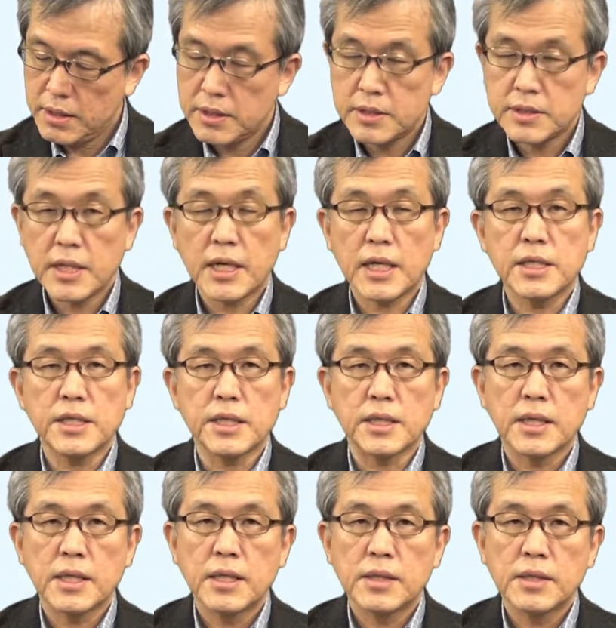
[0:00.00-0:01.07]
さらに
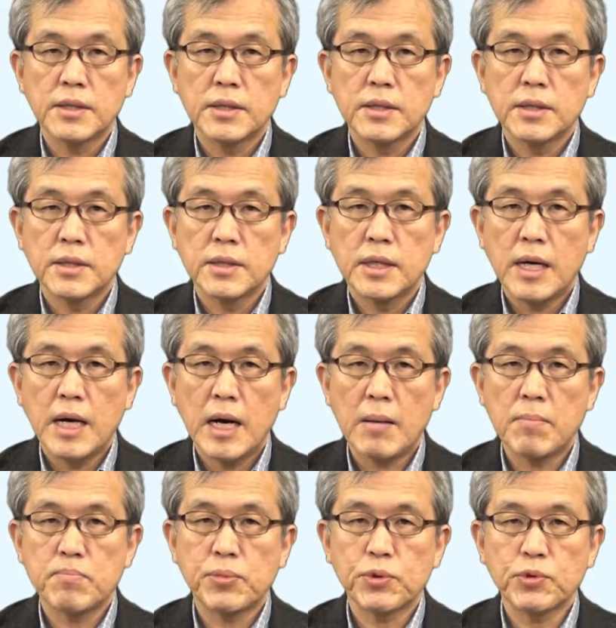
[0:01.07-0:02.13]

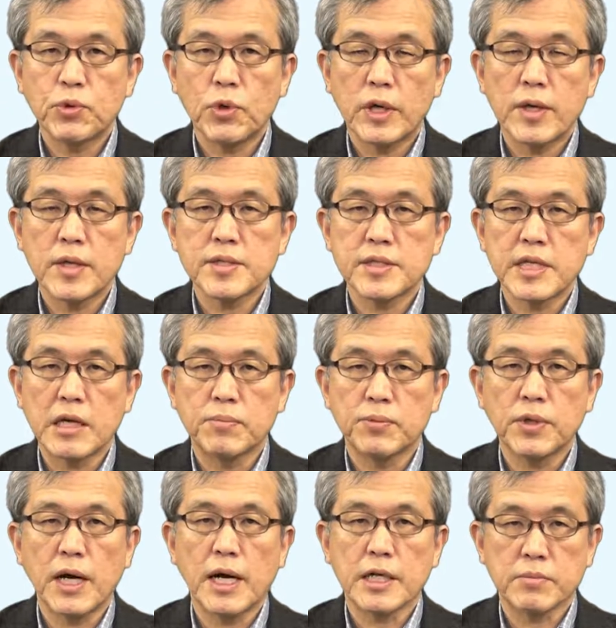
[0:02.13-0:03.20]
反復を表すタイプ
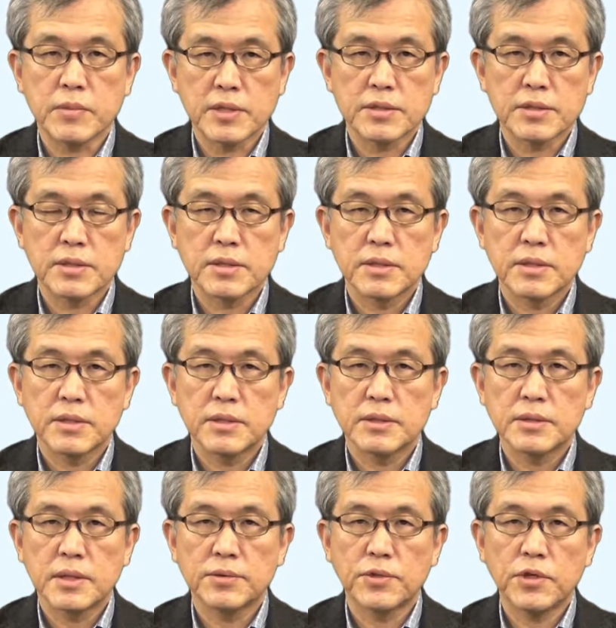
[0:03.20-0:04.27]
があります。
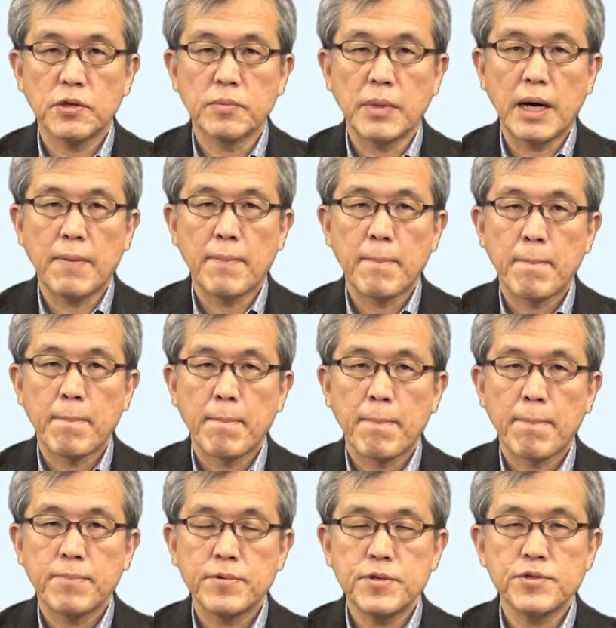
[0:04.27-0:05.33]
例えば
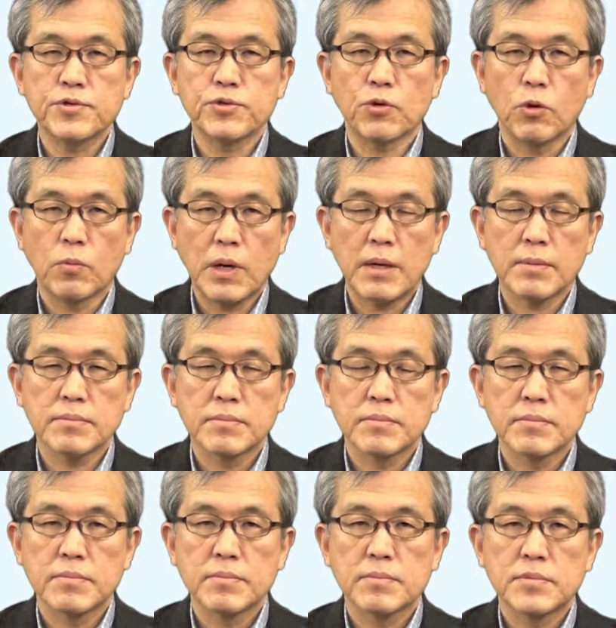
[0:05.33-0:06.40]
25番
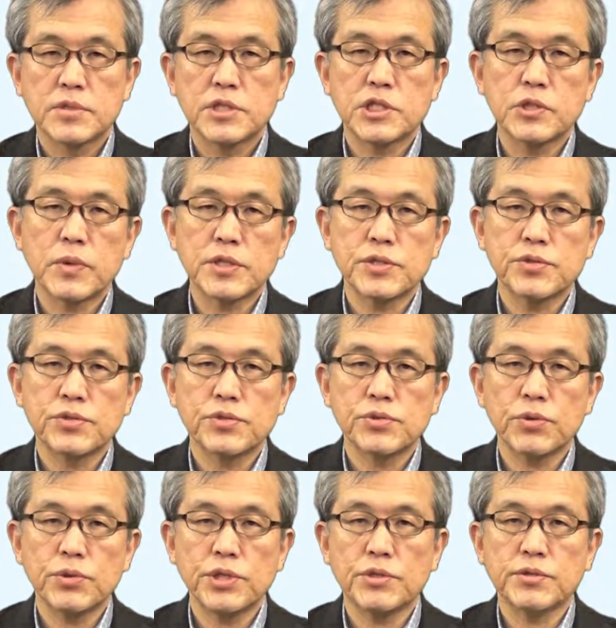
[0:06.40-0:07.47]
父は出
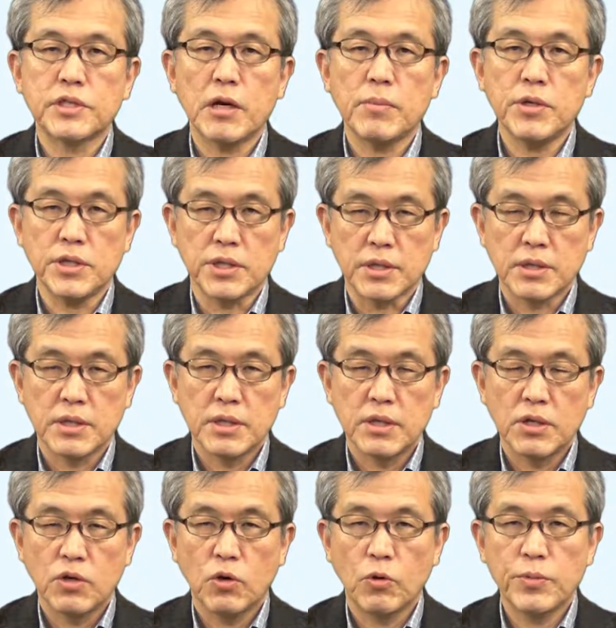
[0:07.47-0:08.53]
張に行くたびに
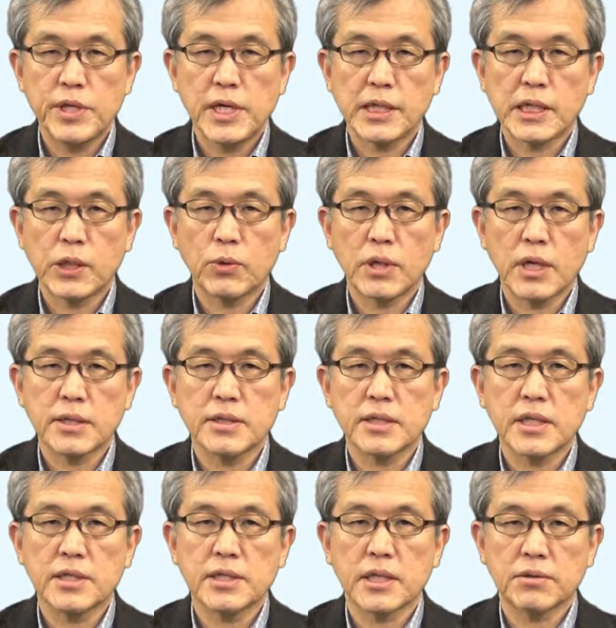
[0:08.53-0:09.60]
お土産を買って
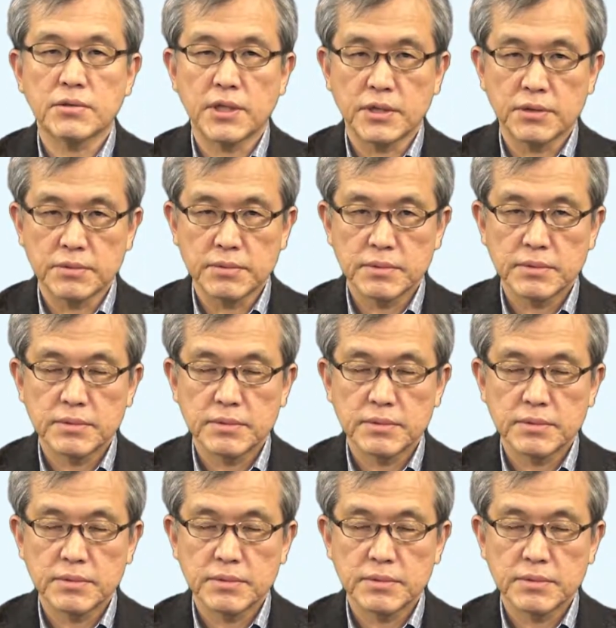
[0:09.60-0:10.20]
きてくれる。